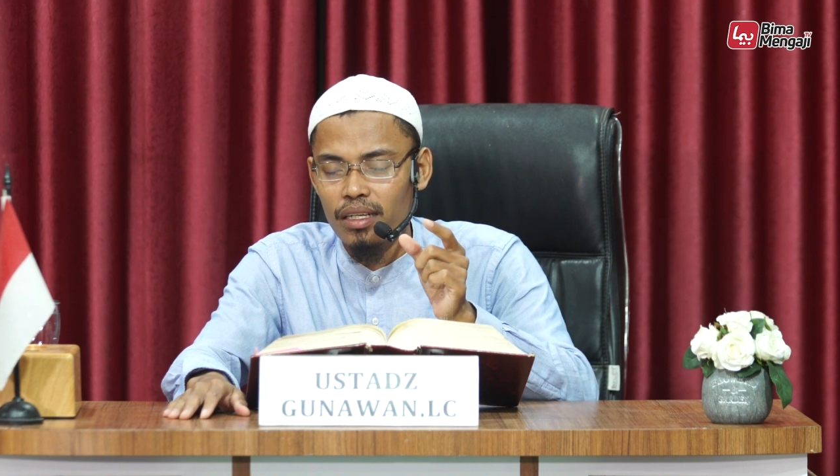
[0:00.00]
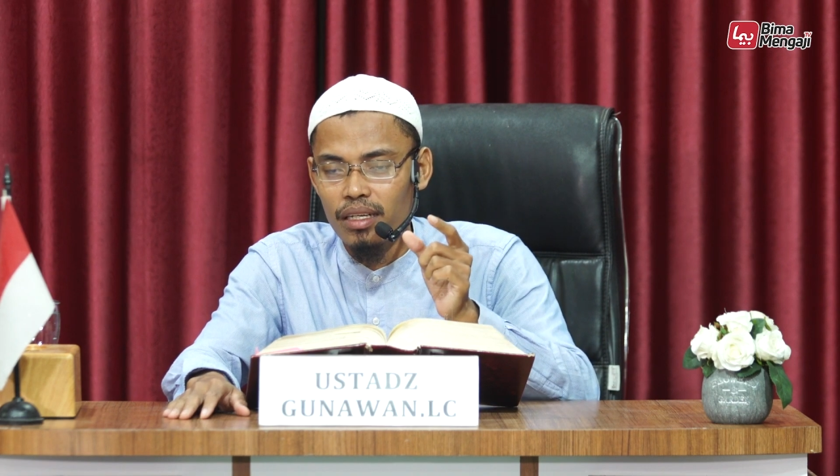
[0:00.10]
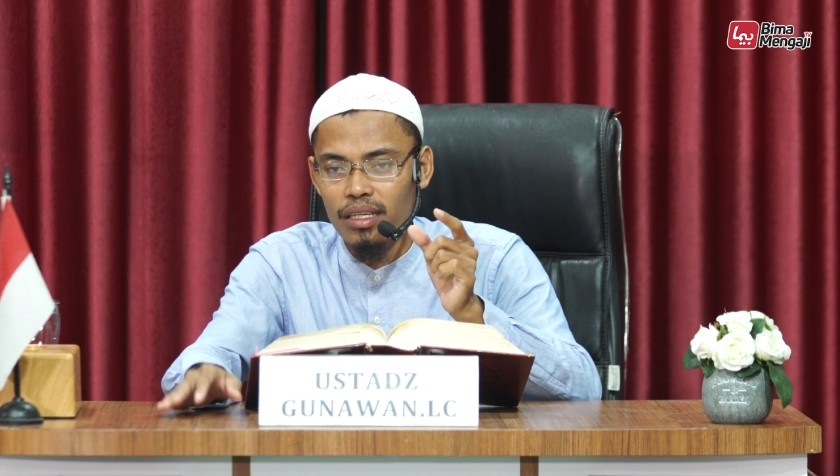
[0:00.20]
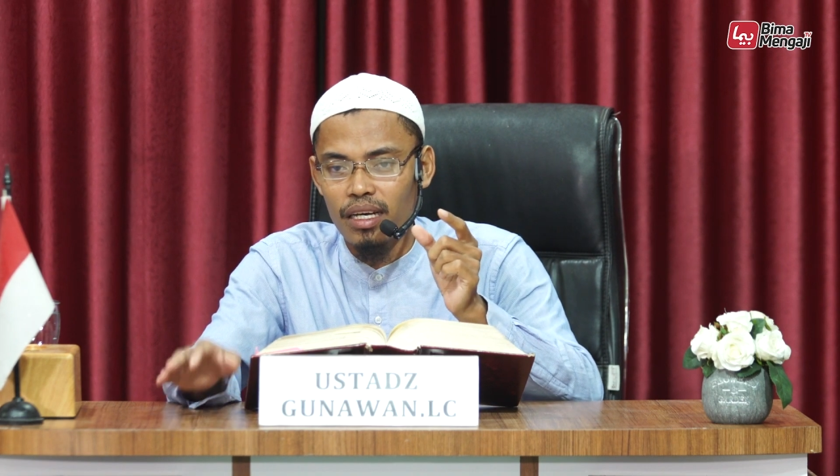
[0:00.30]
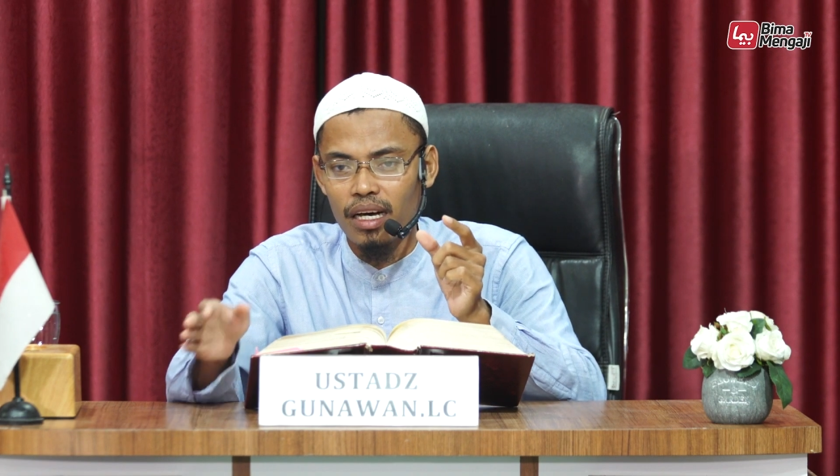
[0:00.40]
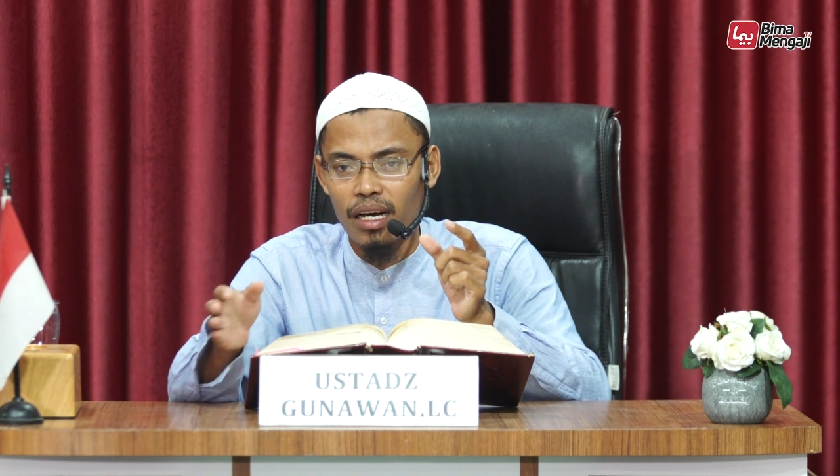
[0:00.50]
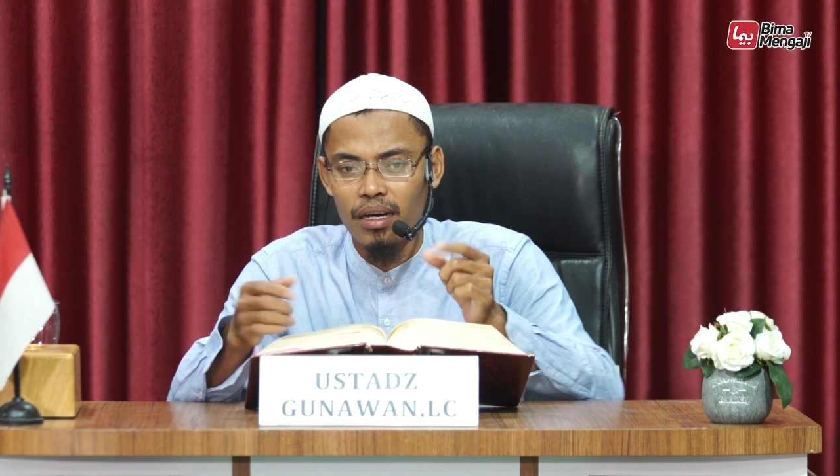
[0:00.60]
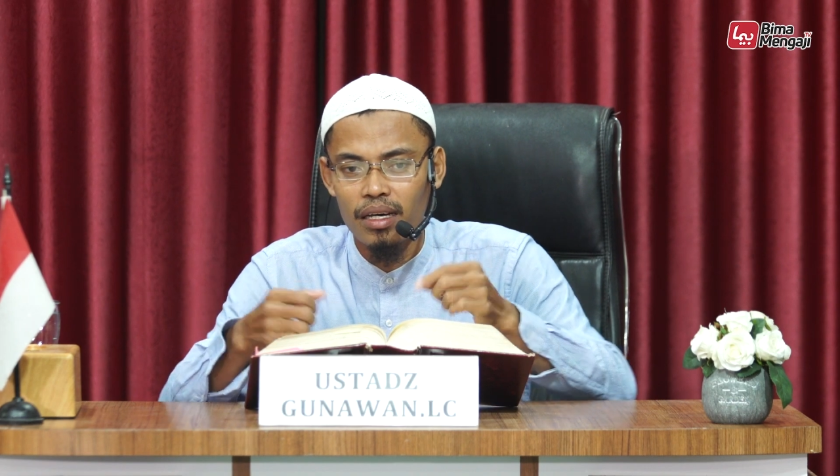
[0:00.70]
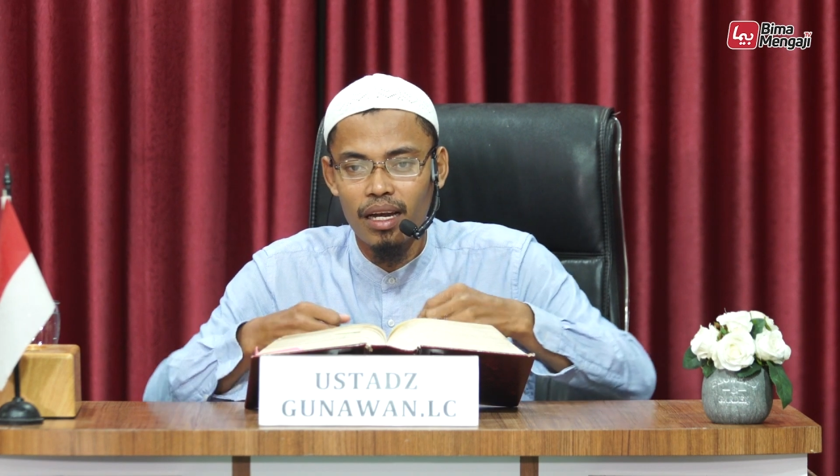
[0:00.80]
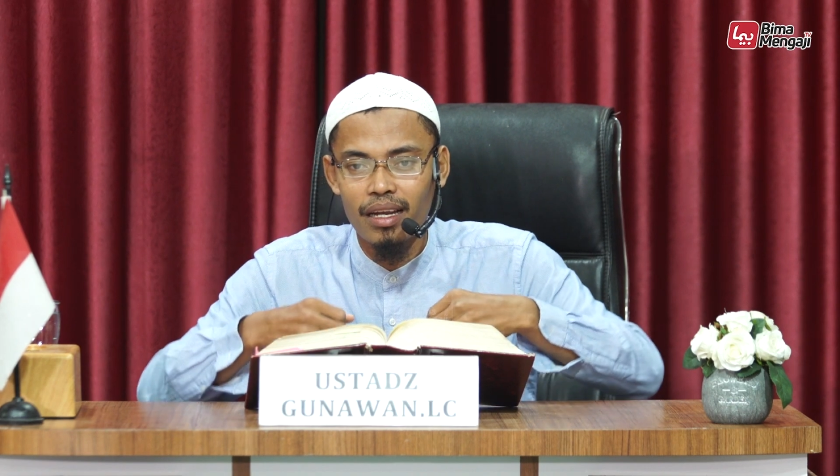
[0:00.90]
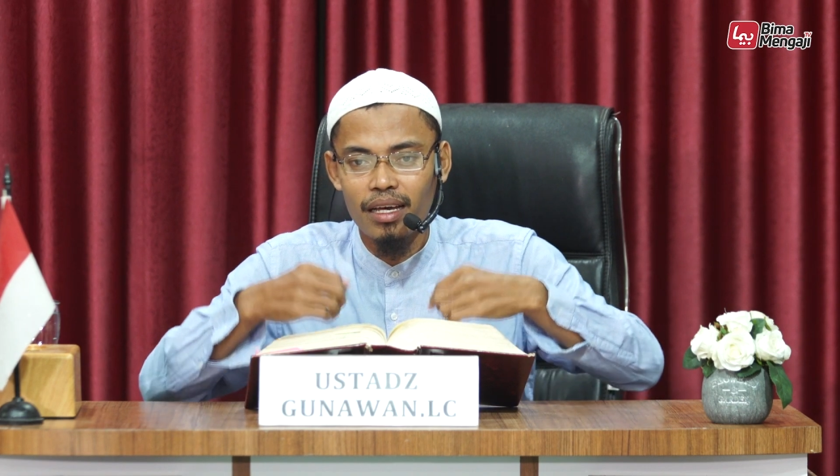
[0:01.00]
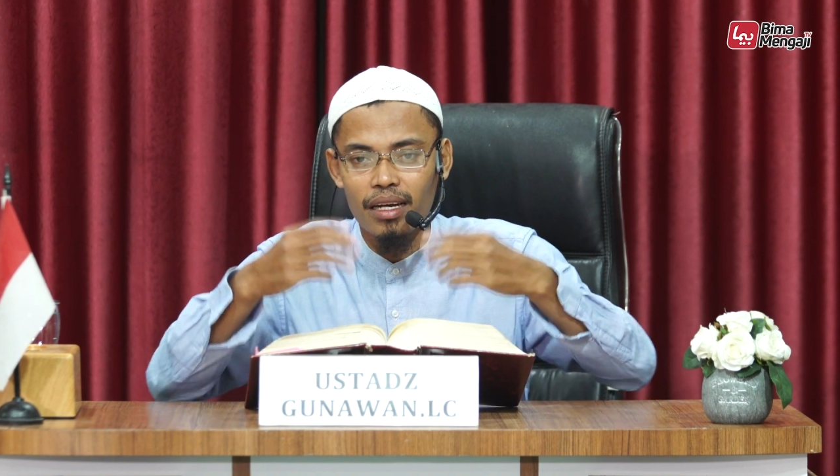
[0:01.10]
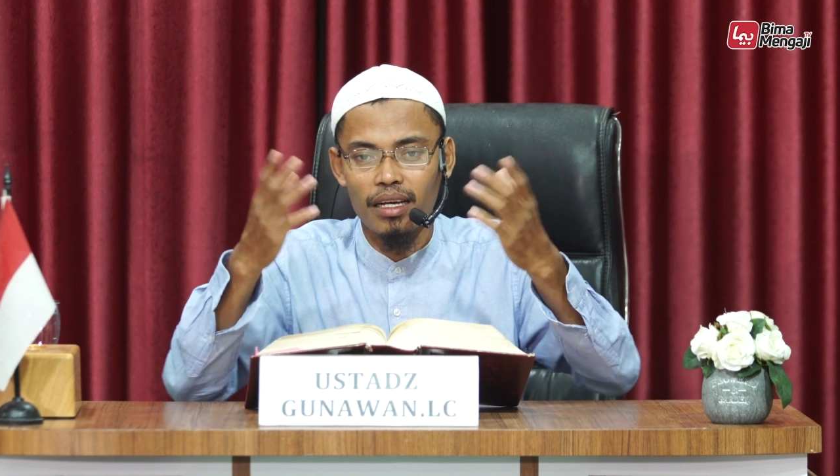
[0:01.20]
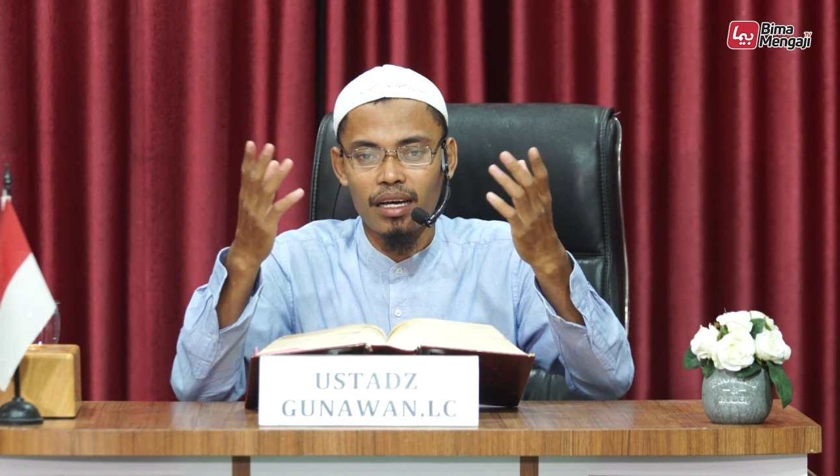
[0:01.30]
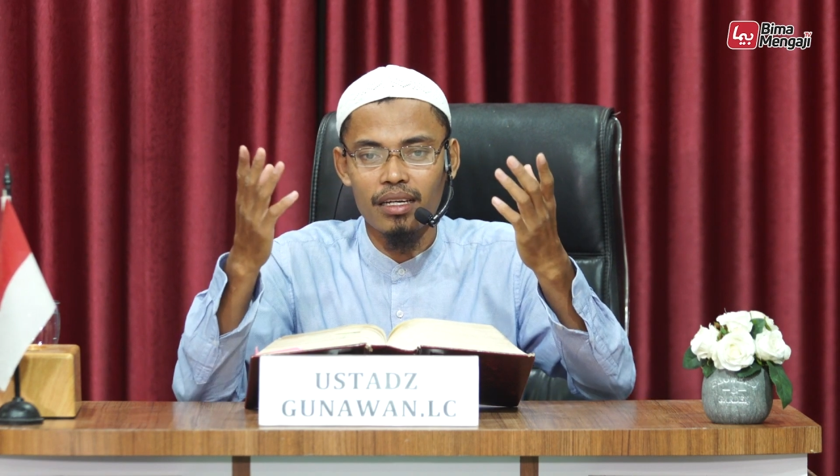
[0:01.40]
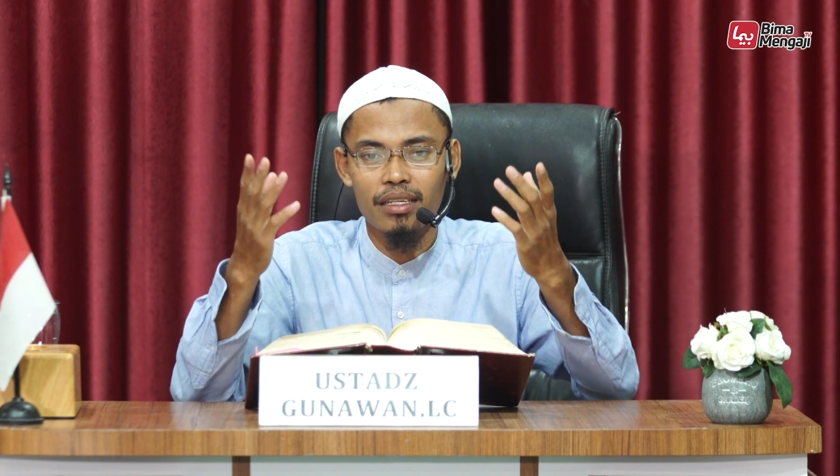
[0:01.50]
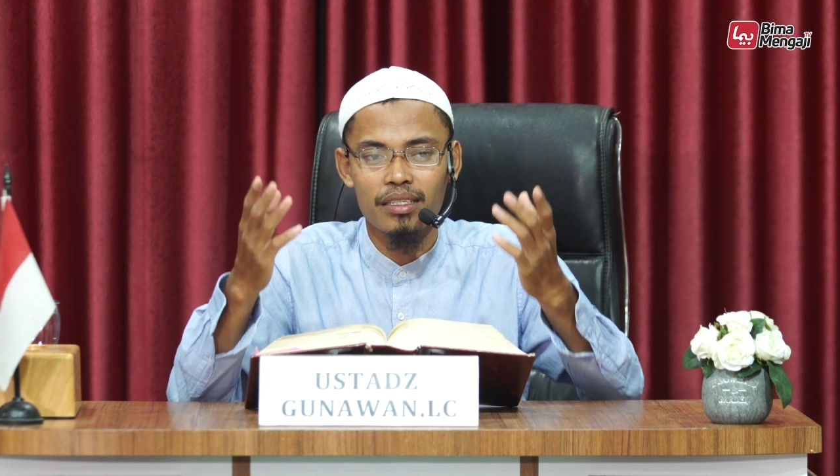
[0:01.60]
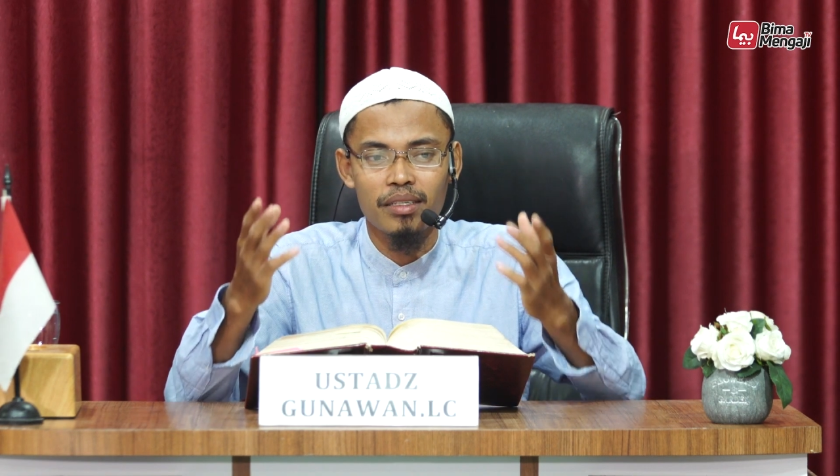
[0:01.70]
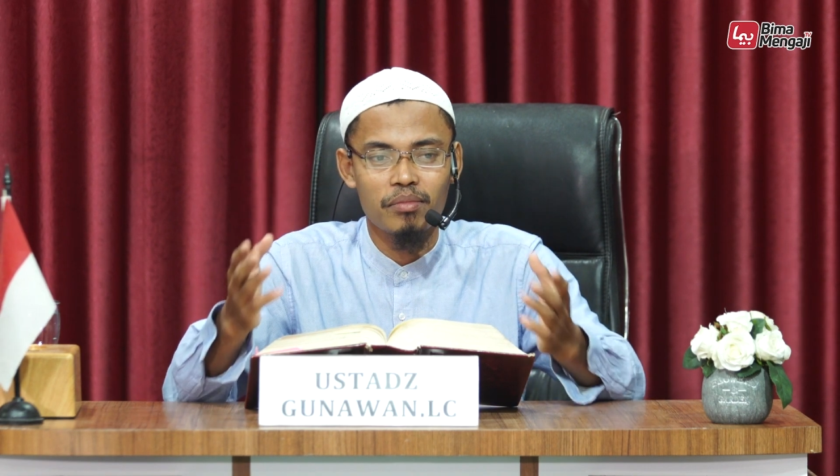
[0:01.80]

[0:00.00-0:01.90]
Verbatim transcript: dia liarkan,